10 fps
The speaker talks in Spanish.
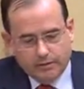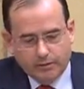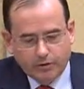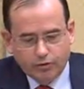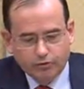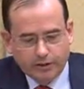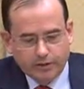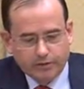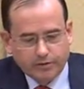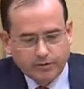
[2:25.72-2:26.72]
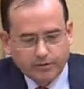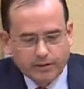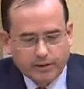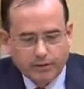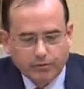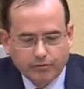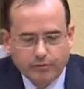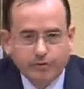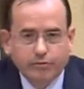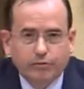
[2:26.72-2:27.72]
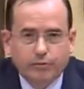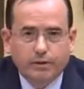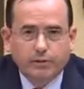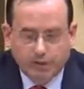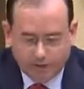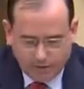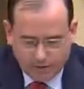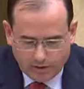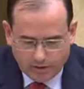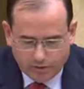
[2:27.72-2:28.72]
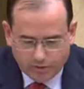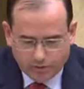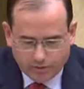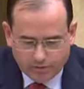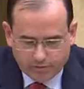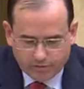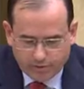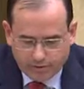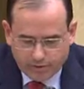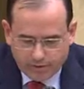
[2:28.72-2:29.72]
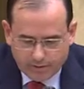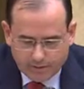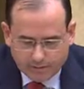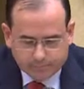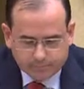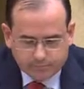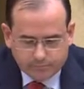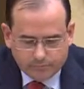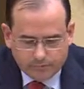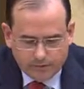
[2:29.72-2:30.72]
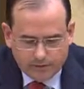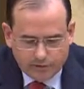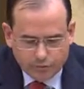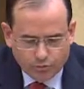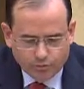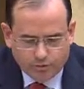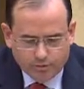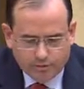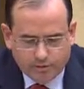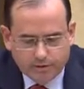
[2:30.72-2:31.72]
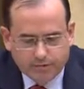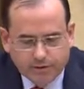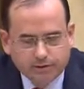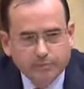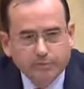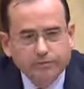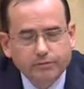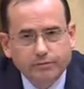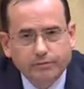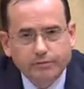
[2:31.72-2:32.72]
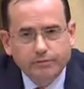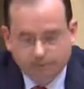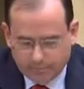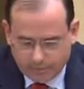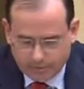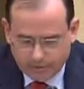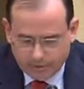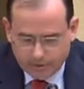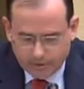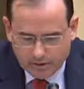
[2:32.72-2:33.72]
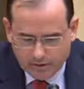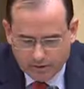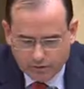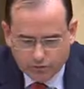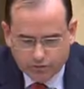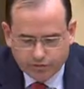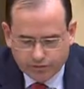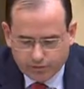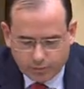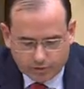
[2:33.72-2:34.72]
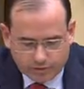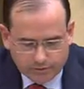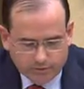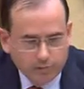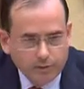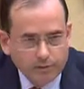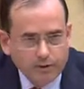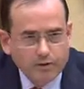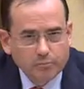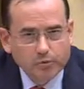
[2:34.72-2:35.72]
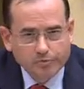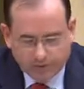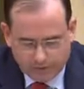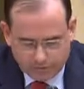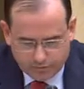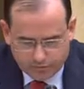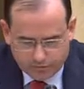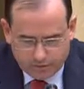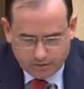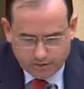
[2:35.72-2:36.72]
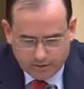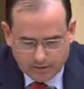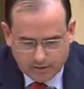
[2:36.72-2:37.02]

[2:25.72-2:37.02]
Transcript: También nos gustaría que se centraran los debates sobre educación en las cuestiones esenciales, las cuestiones más significativas, de las que dependen las cosas importantes, como por ejemplo el fracaso escolar,